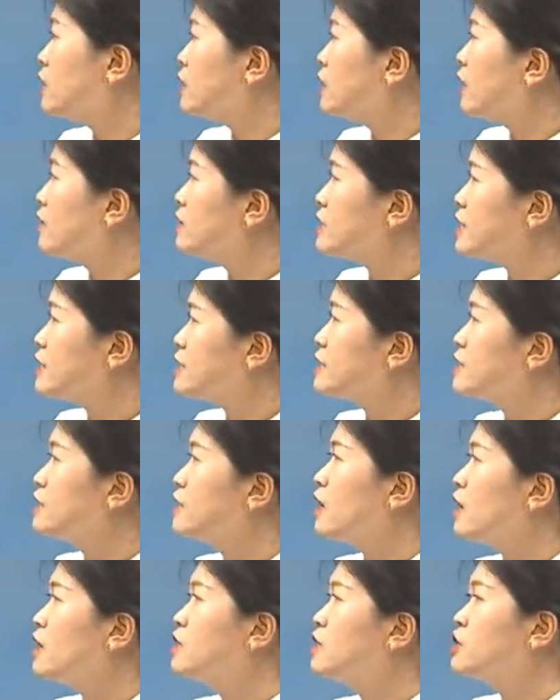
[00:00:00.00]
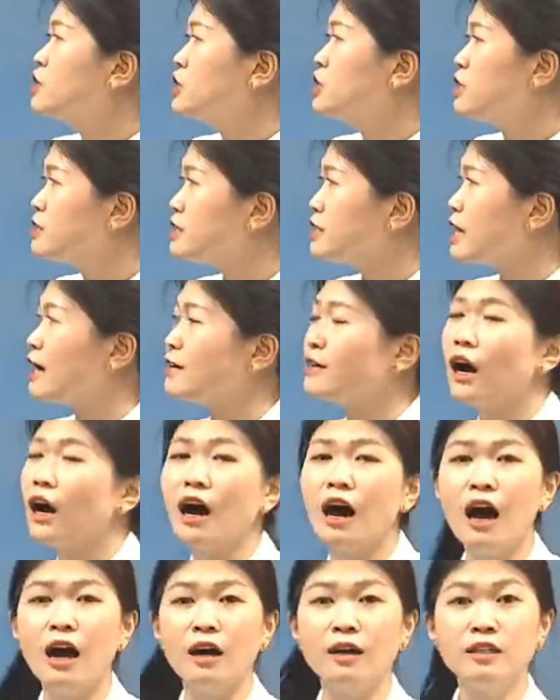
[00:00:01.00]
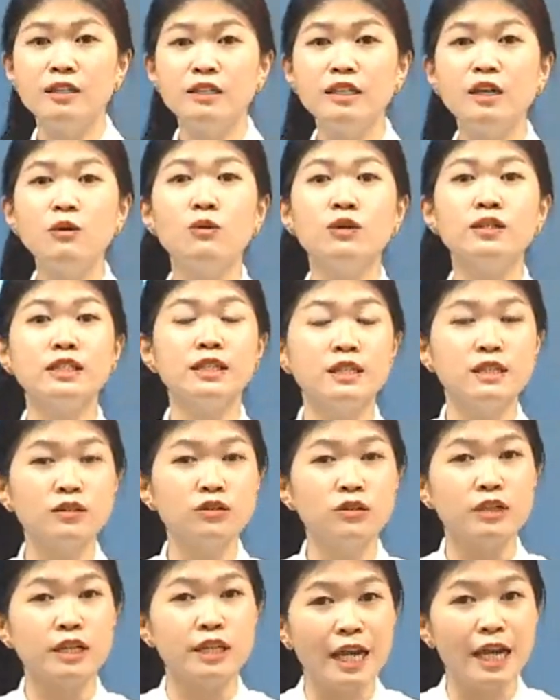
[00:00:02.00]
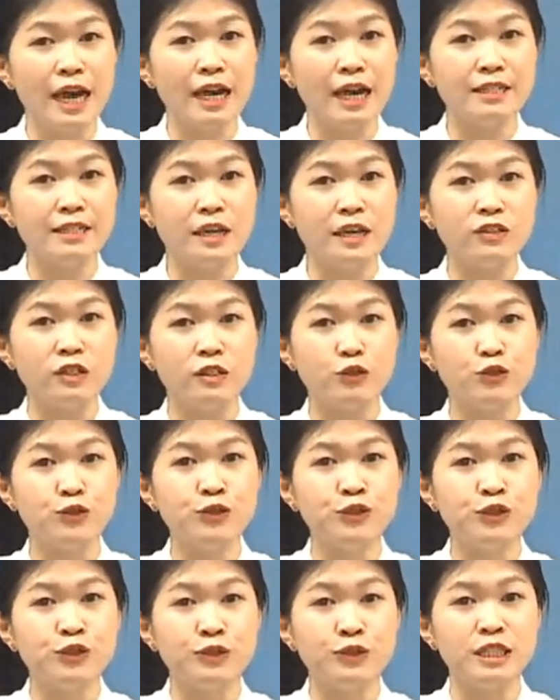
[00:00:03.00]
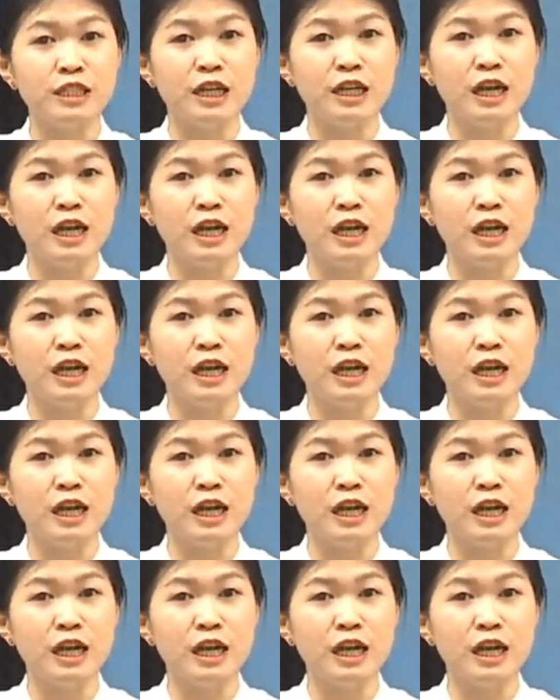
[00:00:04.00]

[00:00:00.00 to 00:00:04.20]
然后再接着剩下的哈，那我接着就给大家讲整数就行。